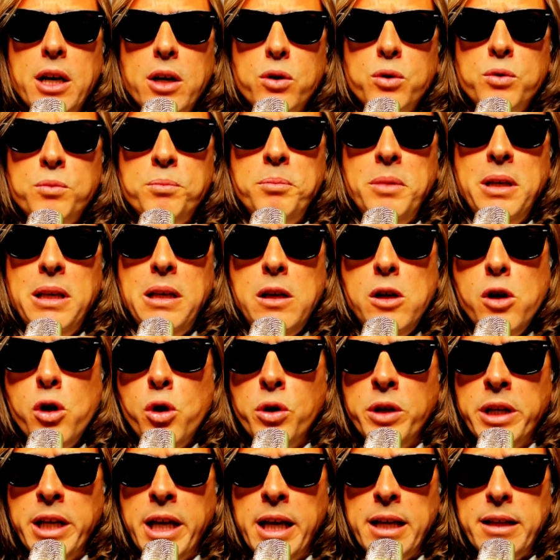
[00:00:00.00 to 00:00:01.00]
un
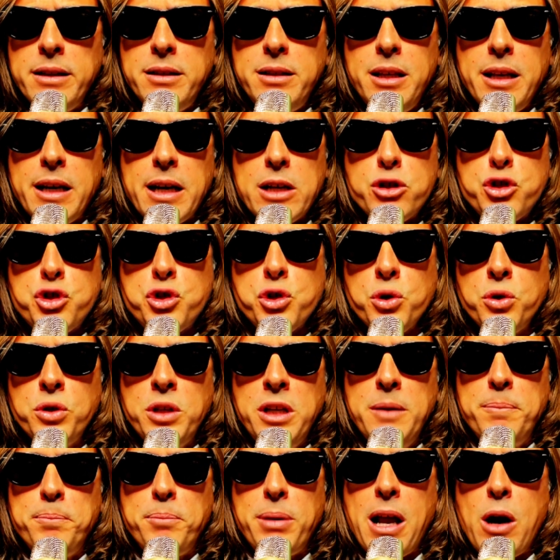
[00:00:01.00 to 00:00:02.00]
milione di
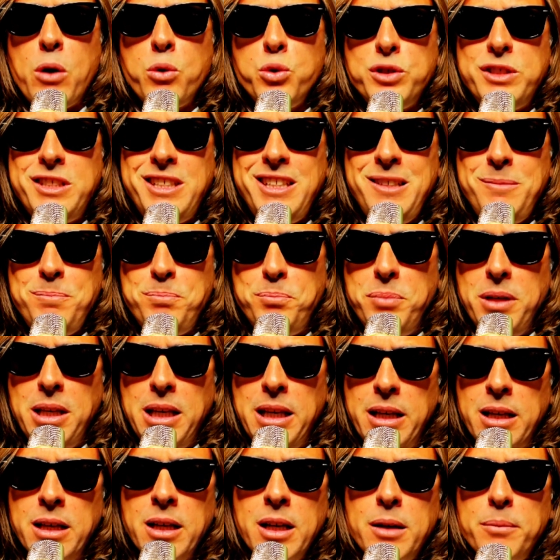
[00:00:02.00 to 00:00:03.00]
ragioni
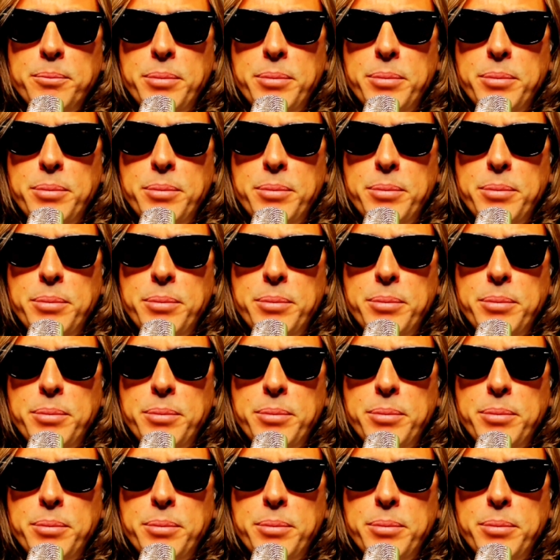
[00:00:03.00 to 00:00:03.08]
plausibili